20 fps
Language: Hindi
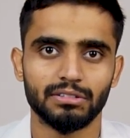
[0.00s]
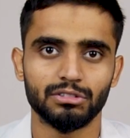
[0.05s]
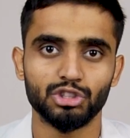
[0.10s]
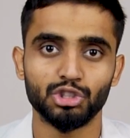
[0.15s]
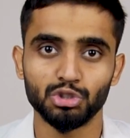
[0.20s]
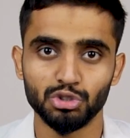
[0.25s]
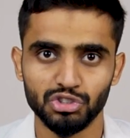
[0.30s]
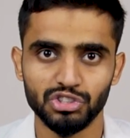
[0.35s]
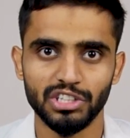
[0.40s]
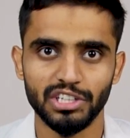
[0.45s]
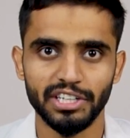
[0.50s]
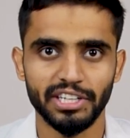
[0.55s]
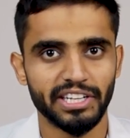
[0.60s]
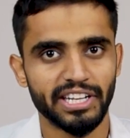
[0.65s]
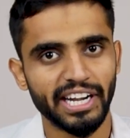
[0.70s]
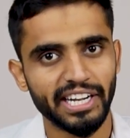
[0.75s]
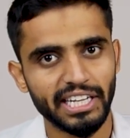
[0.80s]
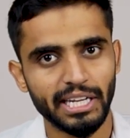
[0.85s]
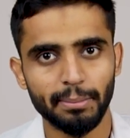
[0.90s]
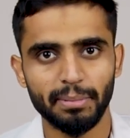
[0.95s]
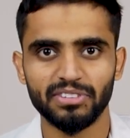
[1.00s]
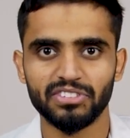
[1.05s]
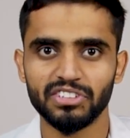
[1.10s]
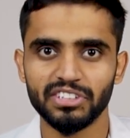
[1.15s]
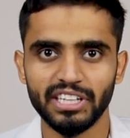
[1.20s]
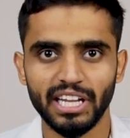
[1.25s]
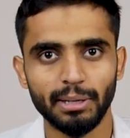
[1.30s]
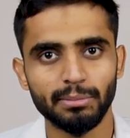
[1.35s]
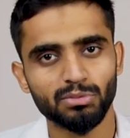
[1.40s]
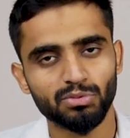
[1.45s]
यूजली नाइन्टी
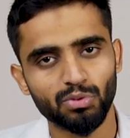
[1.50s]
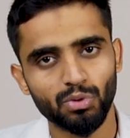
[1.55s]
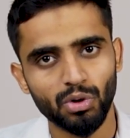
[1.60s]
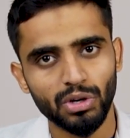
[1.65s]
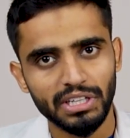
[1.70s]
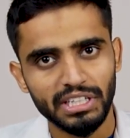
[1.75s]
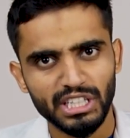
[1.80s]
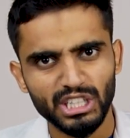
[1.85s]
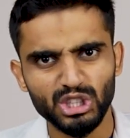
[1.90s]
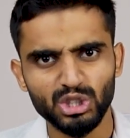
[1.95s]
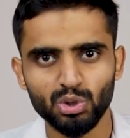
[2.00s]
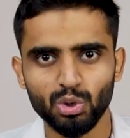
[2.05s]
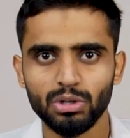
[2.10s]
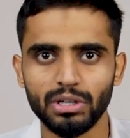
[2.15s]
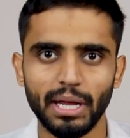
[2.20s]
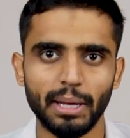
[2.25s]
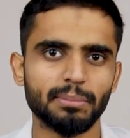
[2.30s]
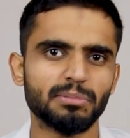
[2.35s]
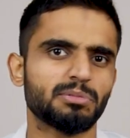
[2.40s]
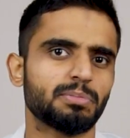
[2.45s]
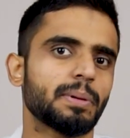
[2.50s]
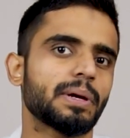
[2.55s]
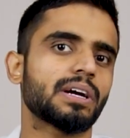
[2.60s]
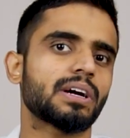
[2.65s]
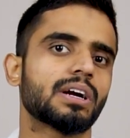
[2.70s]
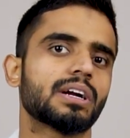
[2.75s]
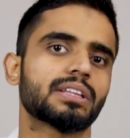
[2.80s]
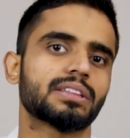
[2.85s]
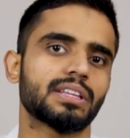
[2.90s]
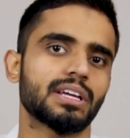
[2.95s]
परसेंट टाइम्स वो इन दो टाइम्स पे
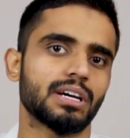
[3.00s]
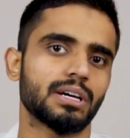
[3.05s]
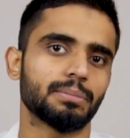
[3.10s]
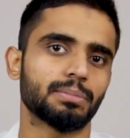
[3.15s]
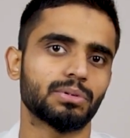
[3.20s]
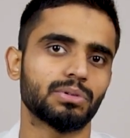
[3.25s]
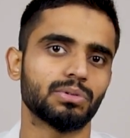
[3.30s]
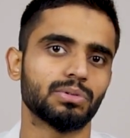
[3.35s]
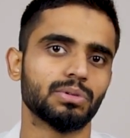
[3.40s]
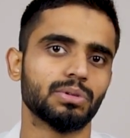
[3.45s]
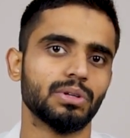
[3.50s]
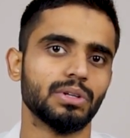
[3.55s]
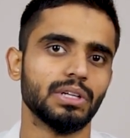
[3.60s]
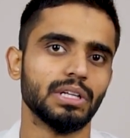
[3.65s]
काटता है आपको